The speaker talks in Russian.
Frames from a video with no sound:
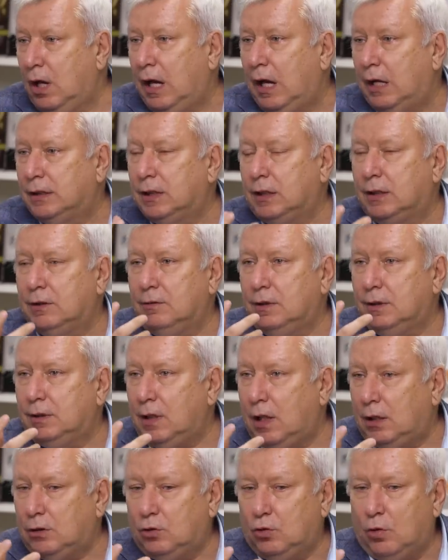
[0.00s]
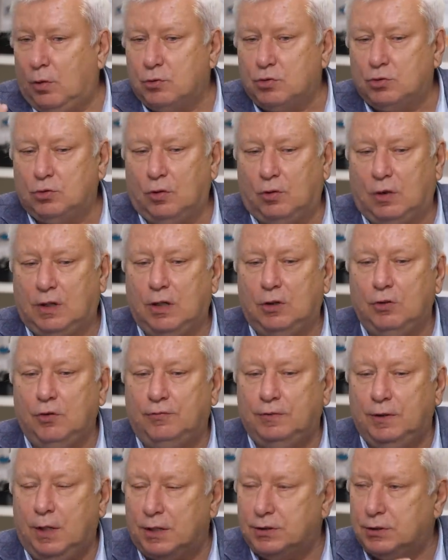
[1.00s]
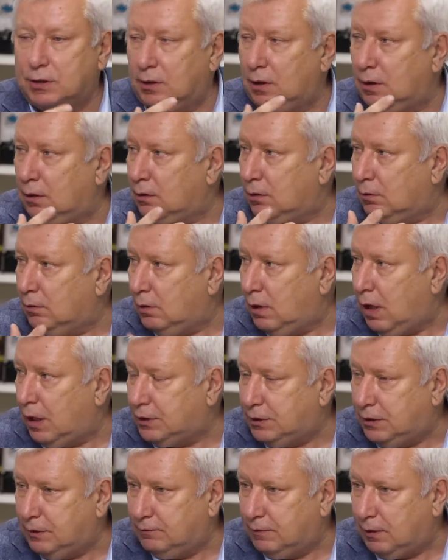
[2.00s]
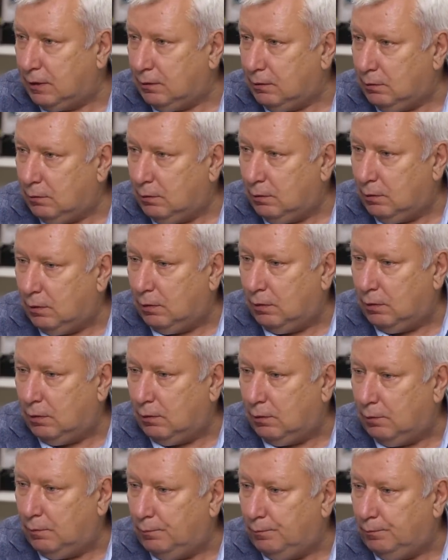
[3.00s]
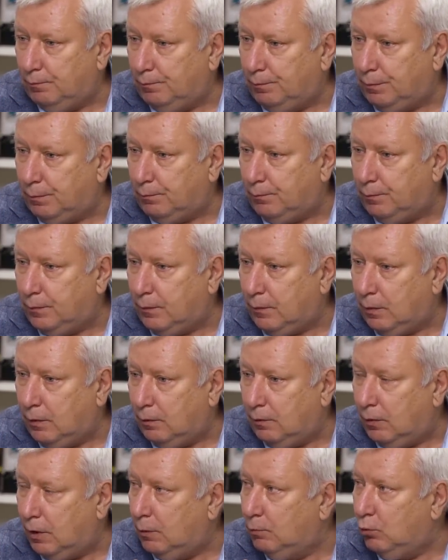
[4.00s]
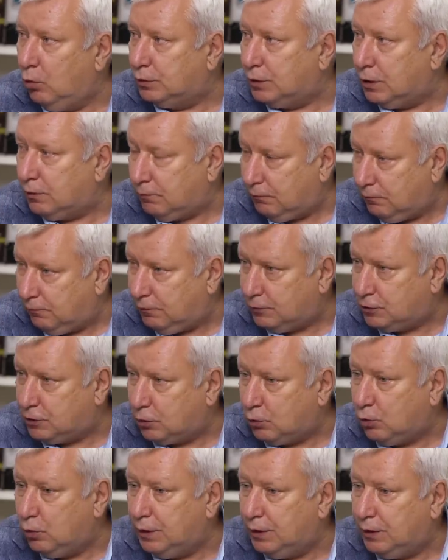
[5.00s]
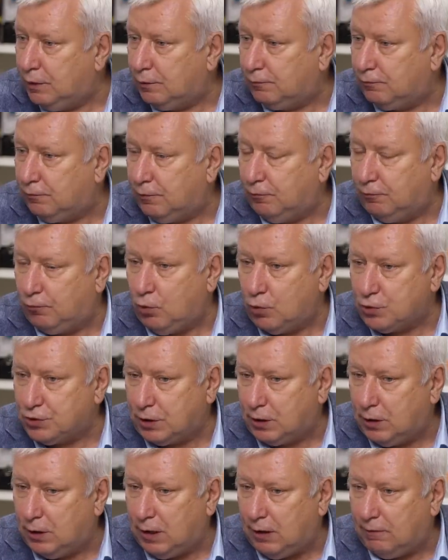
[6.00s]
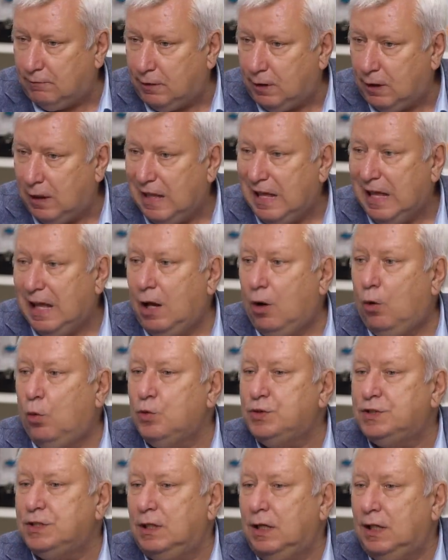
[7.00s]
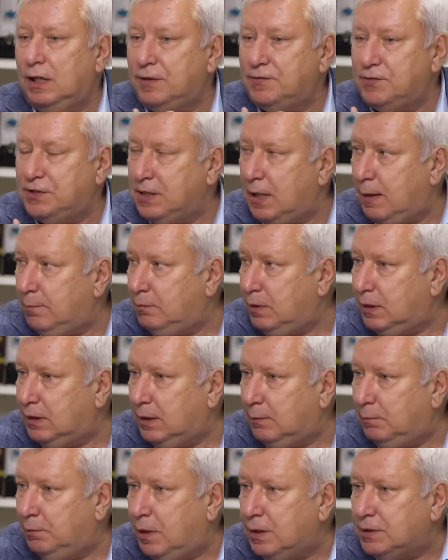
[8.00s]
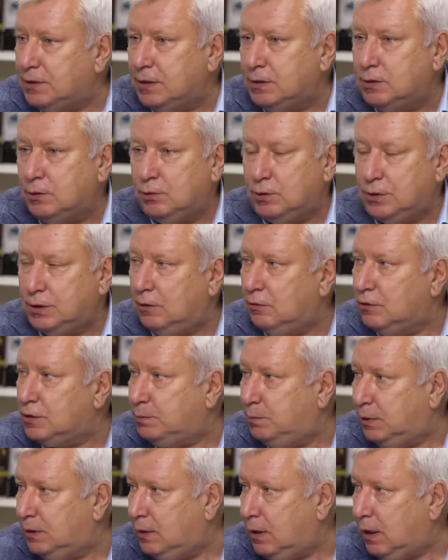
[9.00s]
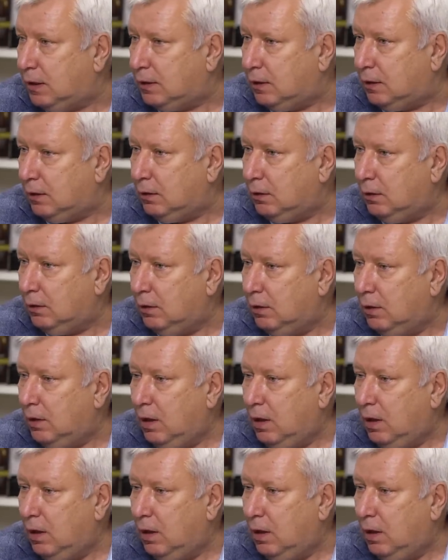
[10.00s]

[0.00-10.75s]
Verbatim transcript: Это говорит о том, что кровь начала активно э, работать, циркулировать в, в коже головы, усилились все обменные процессы, усилилось питание. Угу.